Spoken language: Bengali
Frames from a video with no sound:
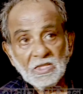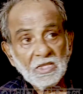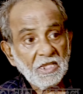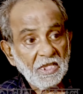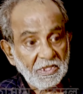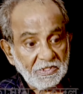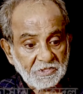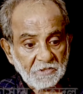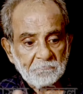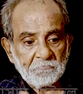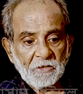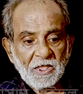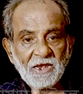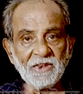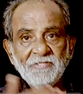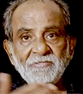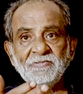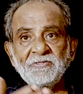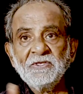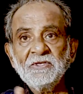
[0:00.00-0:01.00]
এই যে
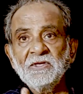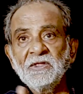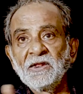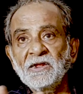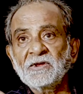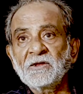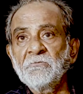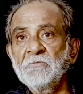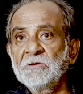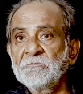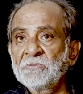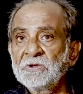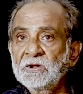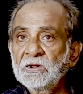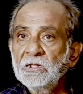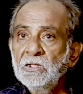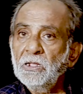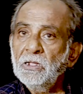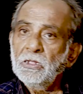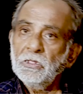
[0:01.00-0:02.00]
ব্যালেন্সিংয়ের একটা ব্যাপার
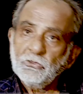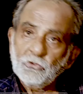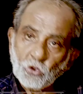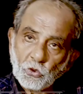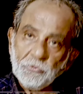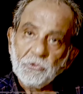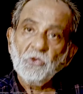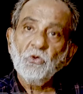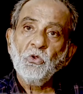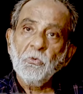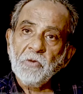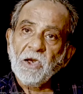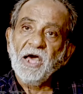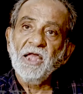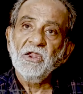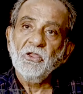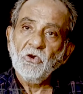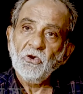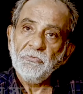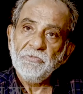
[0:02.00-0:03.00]
ছবিগুলো
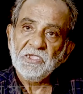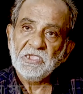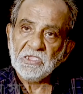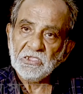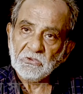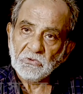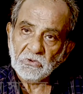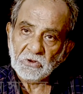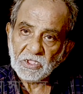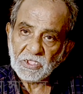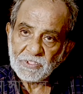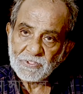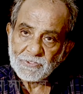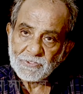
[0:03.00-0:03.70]
ভালো হবে কি করে